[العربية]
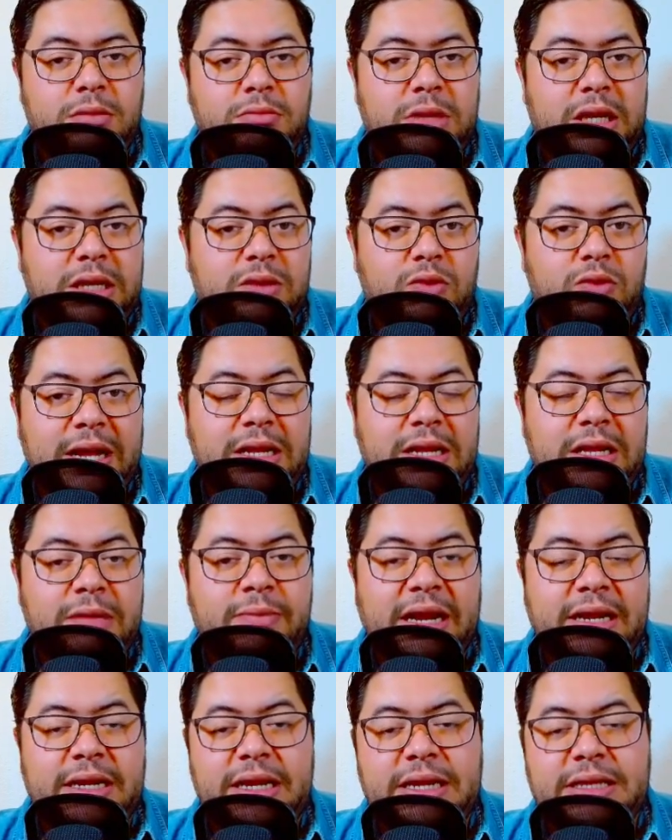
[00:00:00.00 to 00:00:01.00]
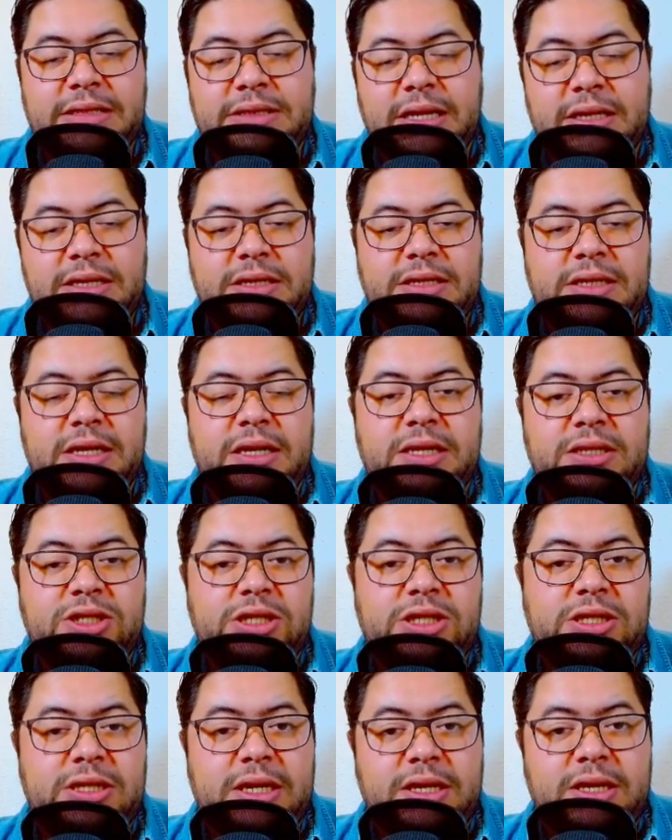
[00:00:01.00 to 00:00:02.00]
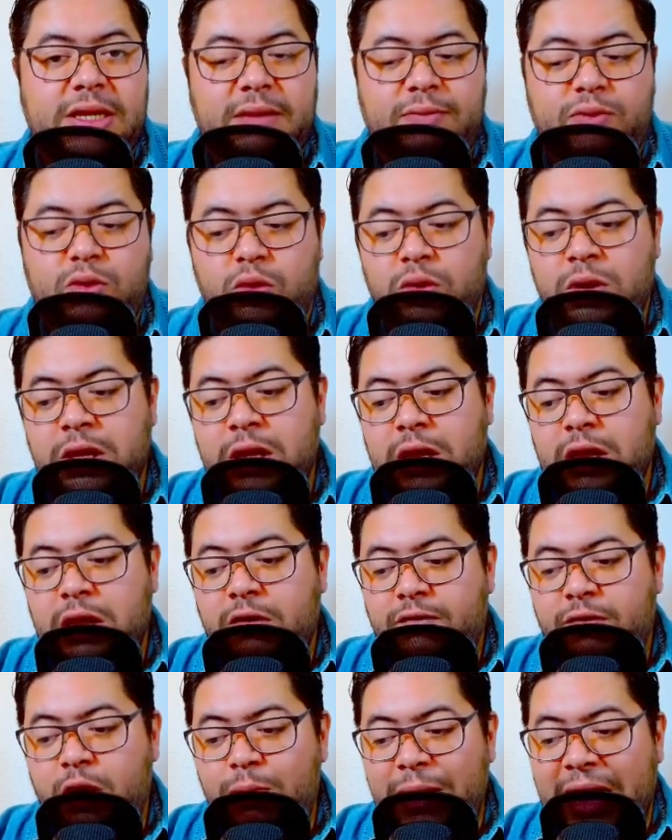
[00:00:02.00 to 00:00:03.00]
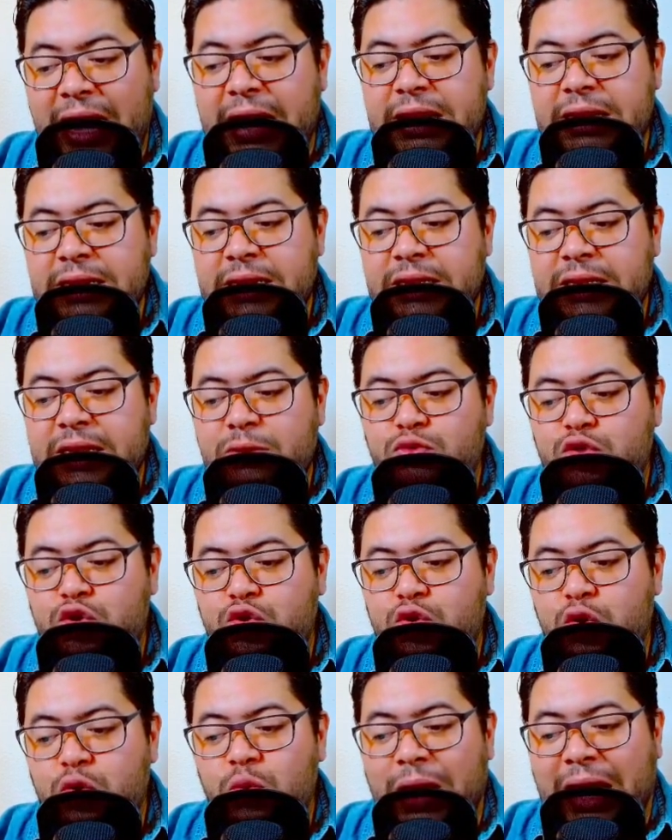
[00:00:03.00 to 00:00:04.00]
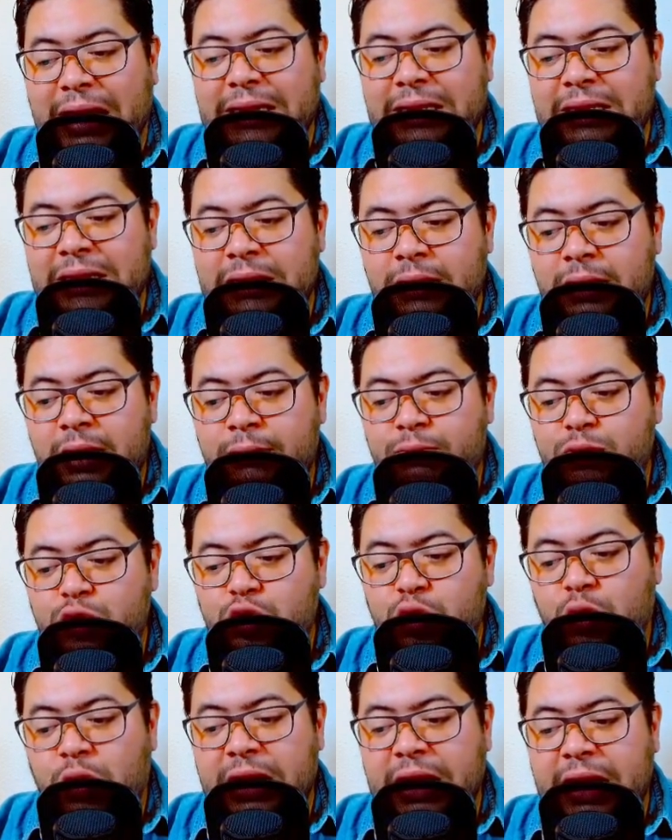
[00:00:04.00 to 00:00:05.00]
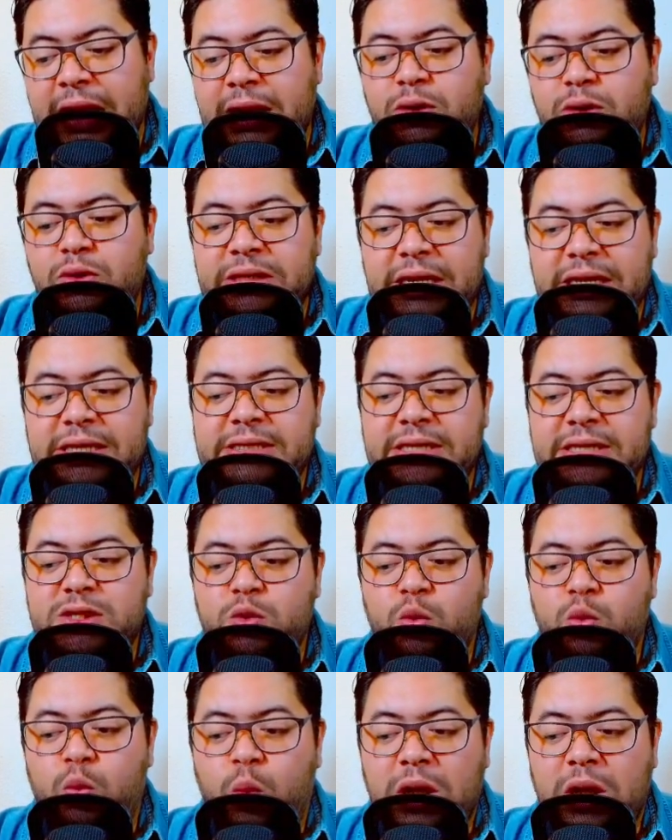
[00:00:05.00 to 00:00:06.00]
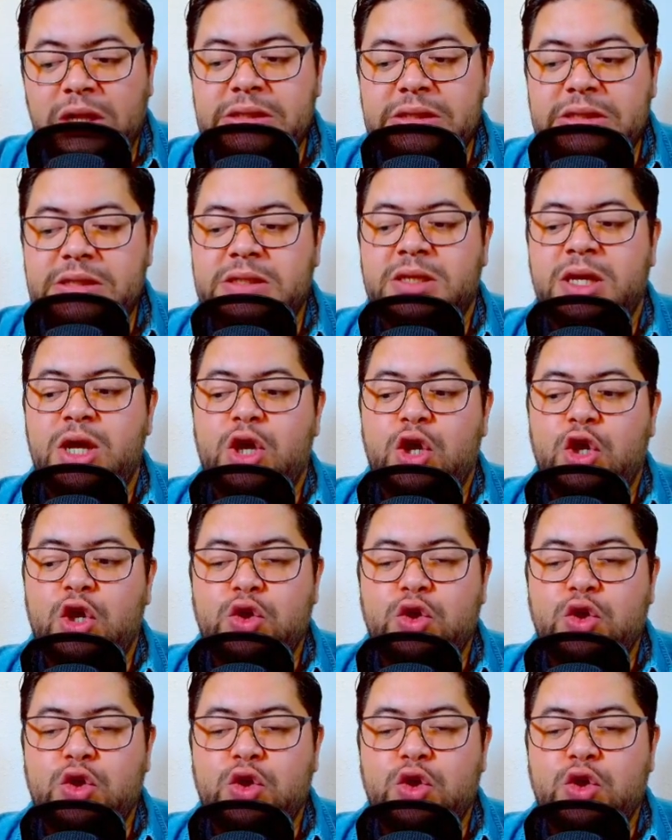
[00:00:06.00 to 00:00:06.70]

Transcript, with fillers: يعني واحد الماغنيت يعني ديال هادشي ديال الكريبتو فهم حاليا كيوجدوا لواحد المشروع القانون تكساس wants